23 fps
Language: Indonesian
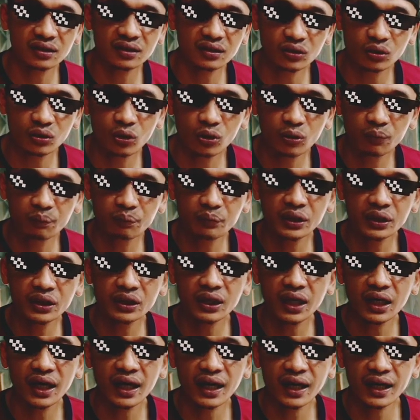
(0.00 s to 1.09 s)
Topi
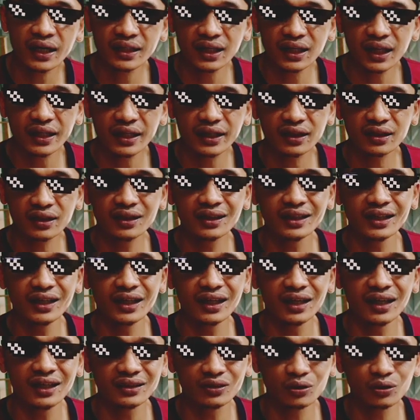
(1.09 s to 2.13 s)
highlight. Ya,